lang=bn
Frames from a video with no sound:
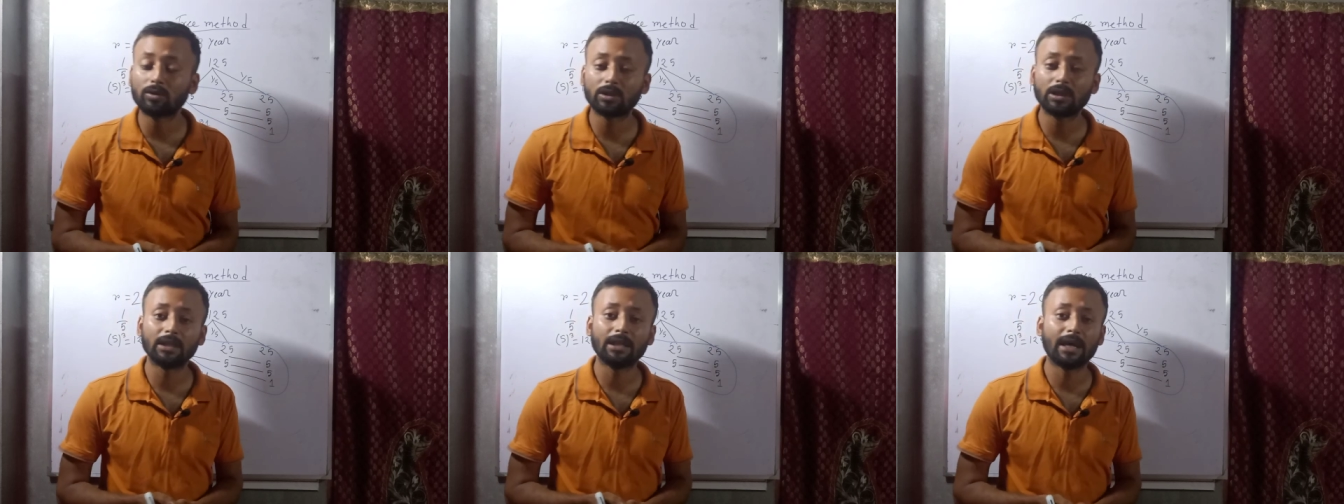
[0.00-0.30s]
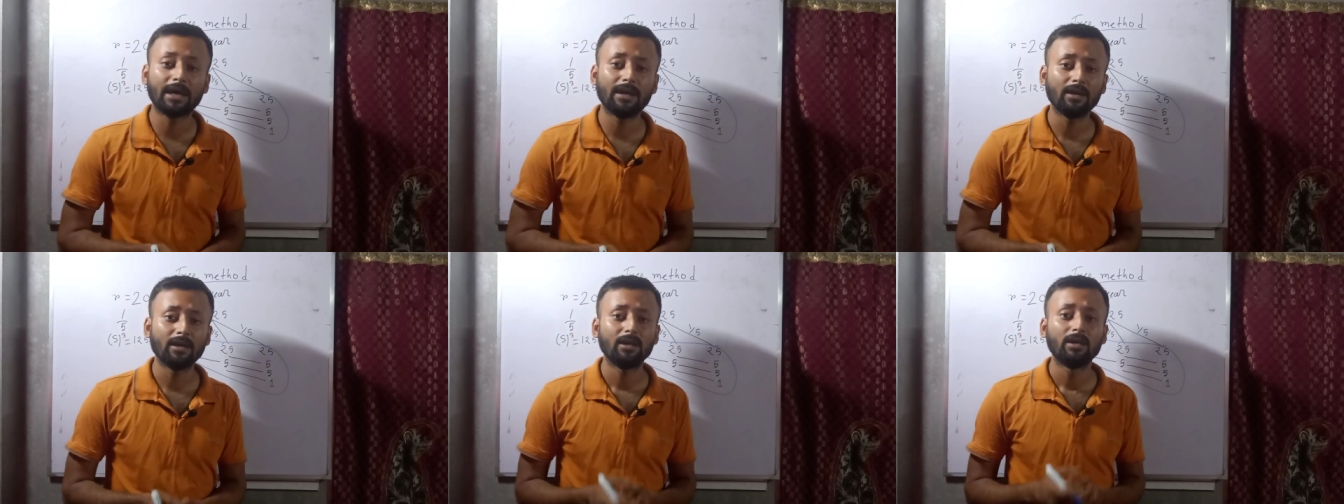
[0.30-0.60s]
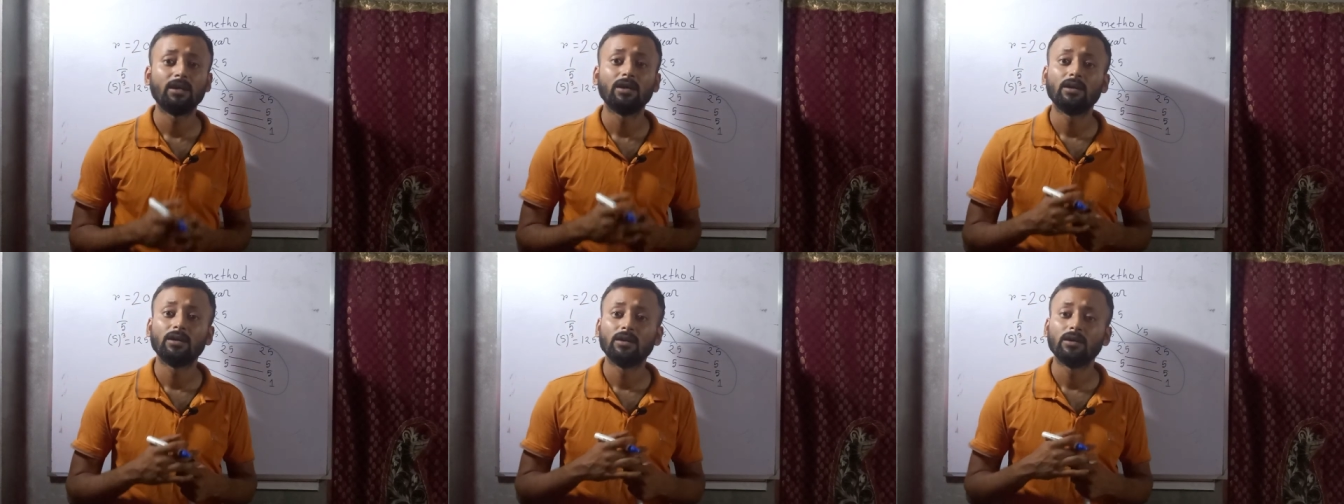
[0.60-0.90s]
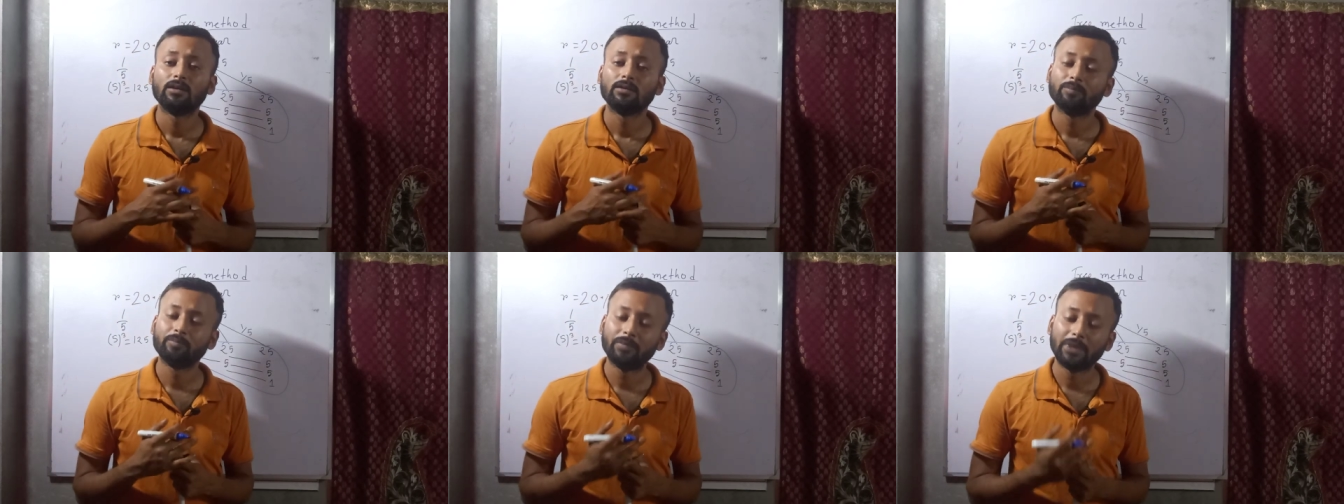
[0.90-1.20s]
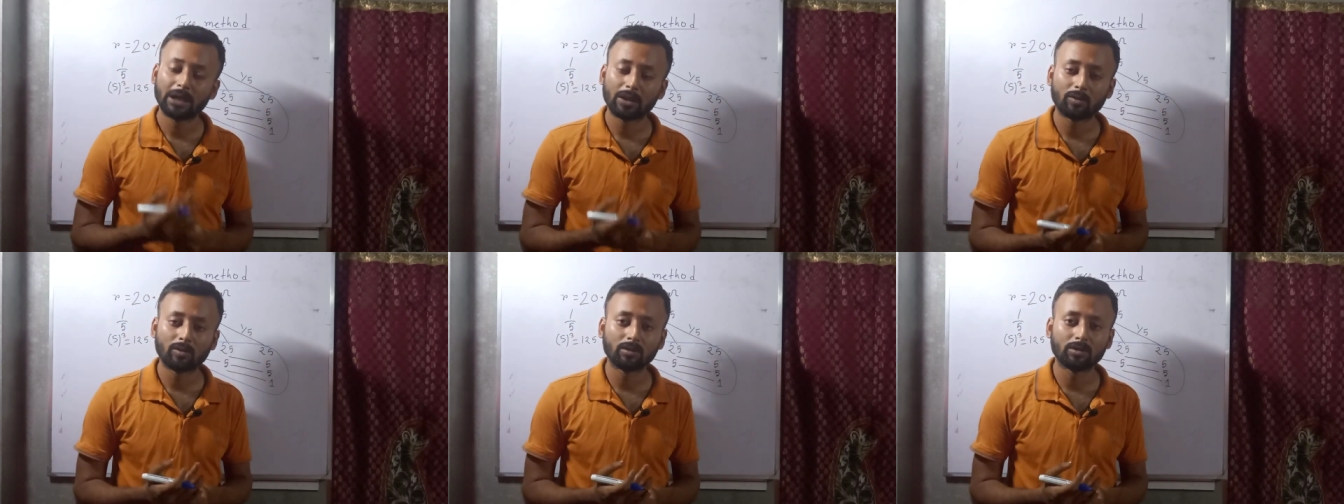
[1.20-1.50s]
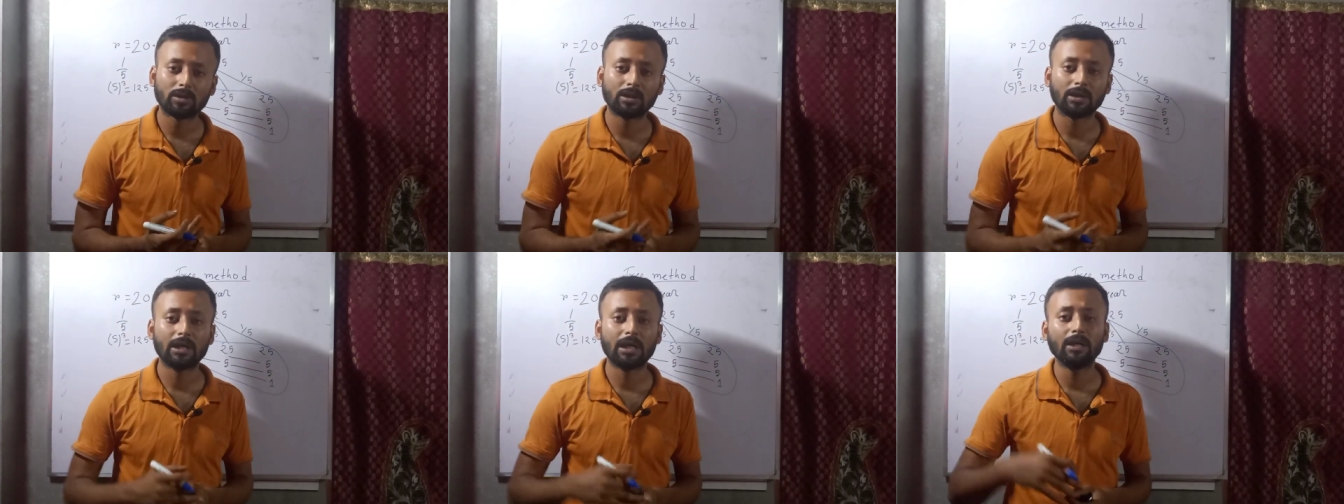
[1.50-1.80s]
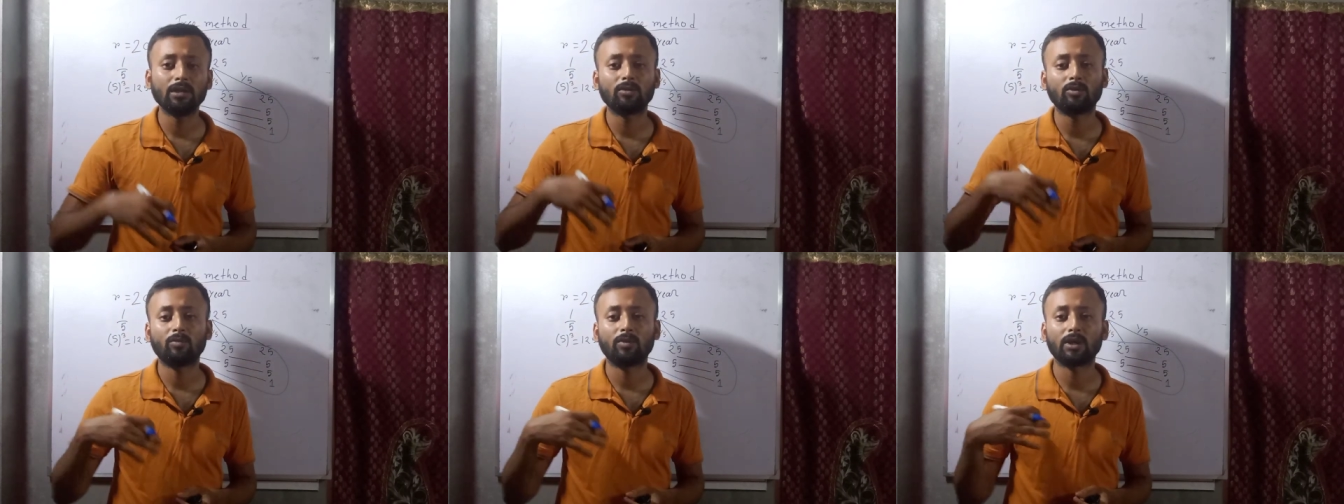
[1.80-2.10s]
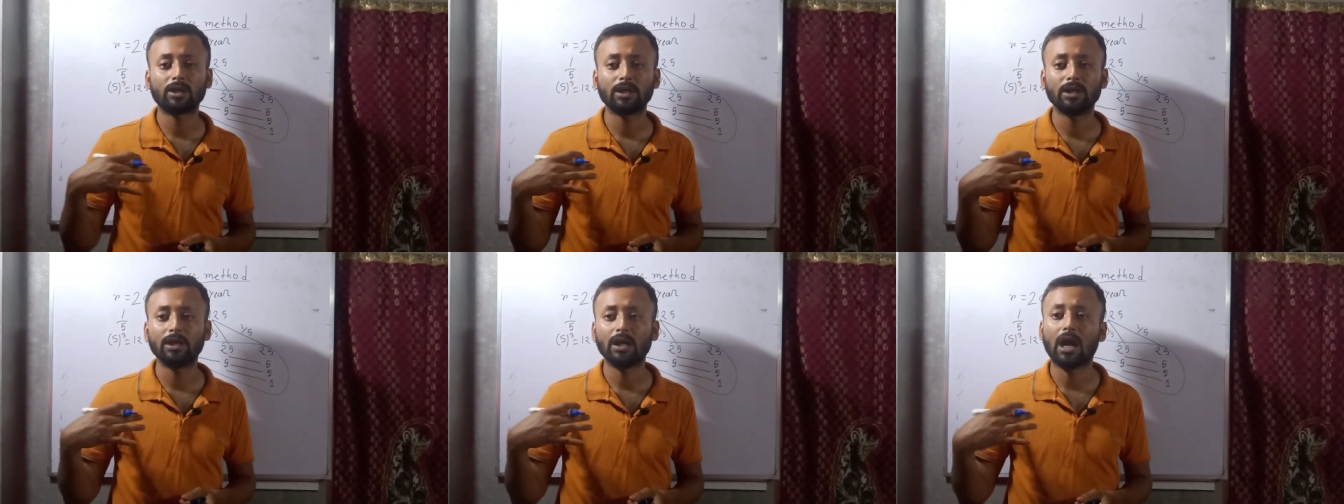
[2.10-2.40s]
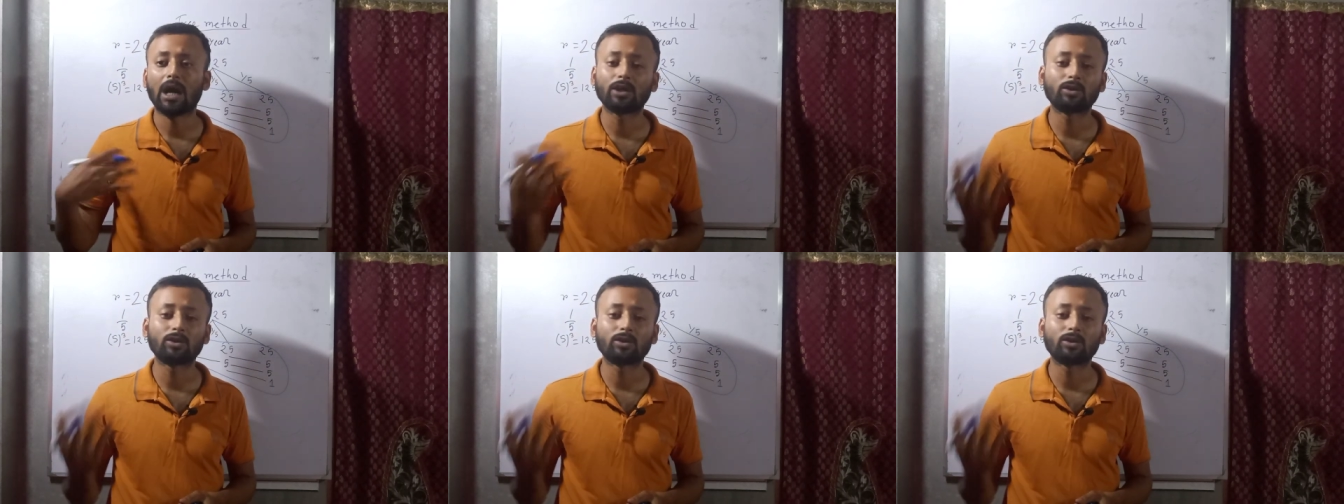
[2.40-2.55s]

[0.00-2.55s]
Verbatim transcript: করতে দেয় বের করতে দেয় তোমাকে